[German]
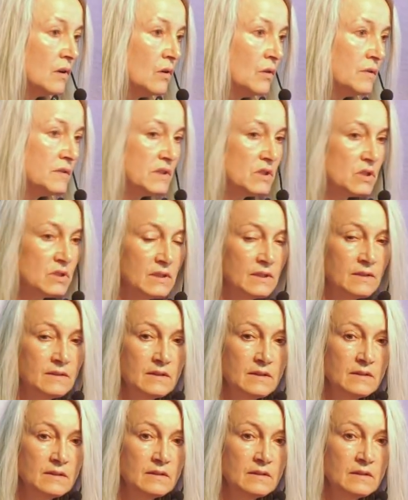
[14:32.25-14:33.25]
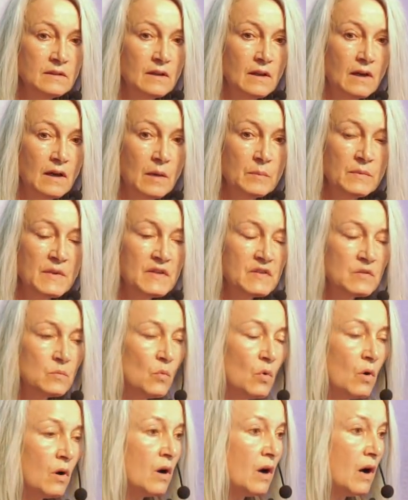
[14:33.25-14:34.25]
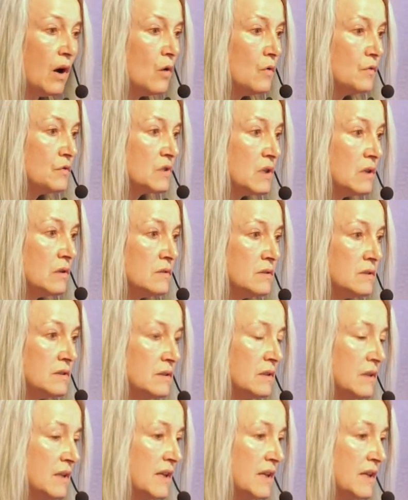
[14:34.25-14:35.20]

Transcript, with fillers: und ich stand in, am nächsten Morgen auf, schaute